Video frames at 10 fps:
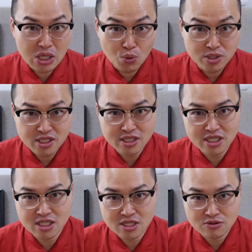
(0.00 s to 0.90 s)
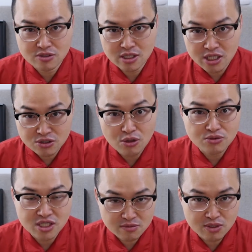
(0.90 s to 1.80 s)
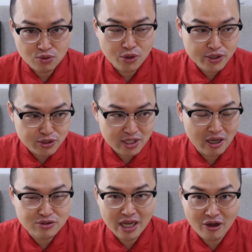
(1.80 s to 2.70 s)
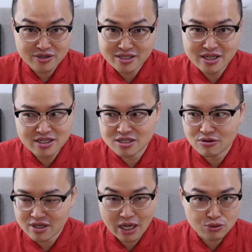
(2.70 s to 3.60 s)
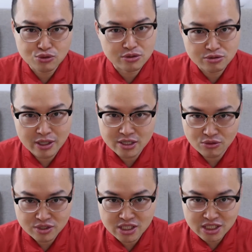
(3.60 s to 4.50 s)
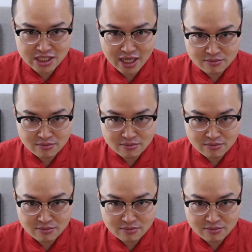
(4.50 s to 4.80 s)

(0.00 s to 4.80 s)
哎，我正在吃冷冷冻食品，我会觉得好像好像在吃那种刚做出来的东西一样，